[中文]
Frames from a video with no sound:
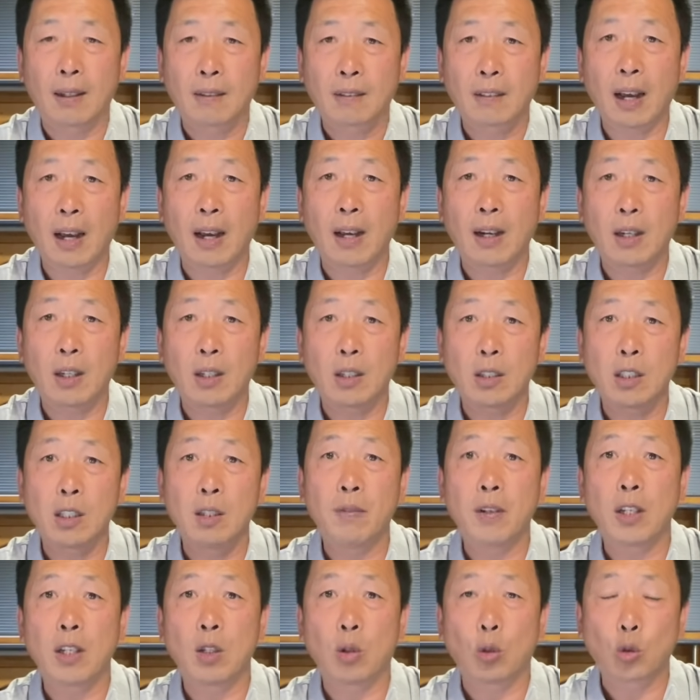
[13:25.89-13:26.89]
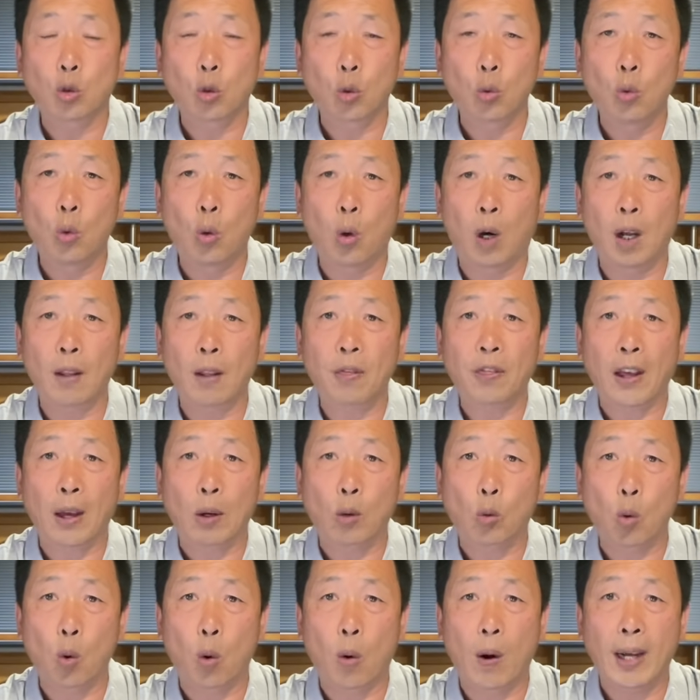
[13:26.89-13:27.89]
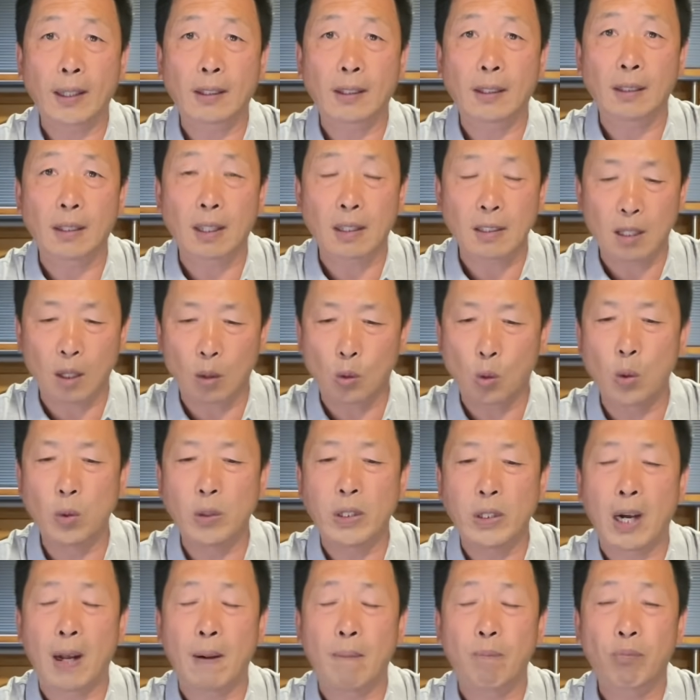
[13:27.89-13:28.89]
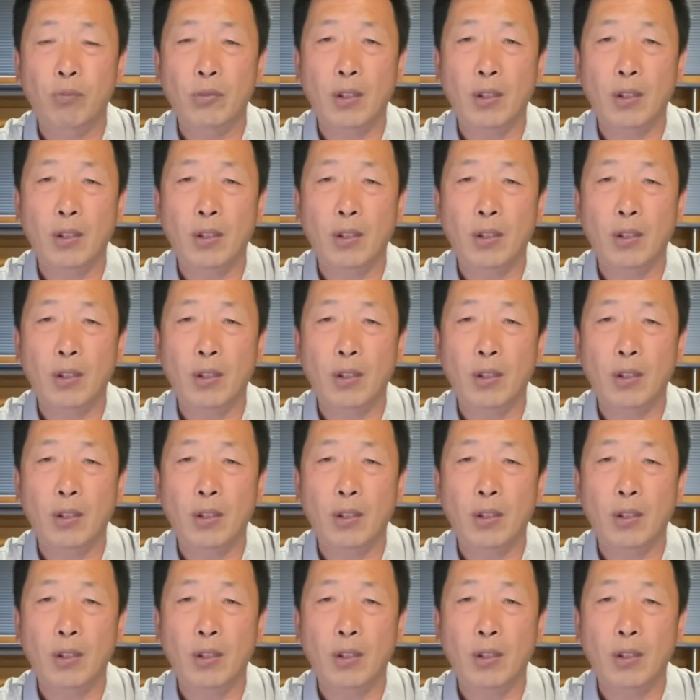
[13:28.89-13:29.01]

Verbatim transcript: 在因为有中国在国外的那些工人，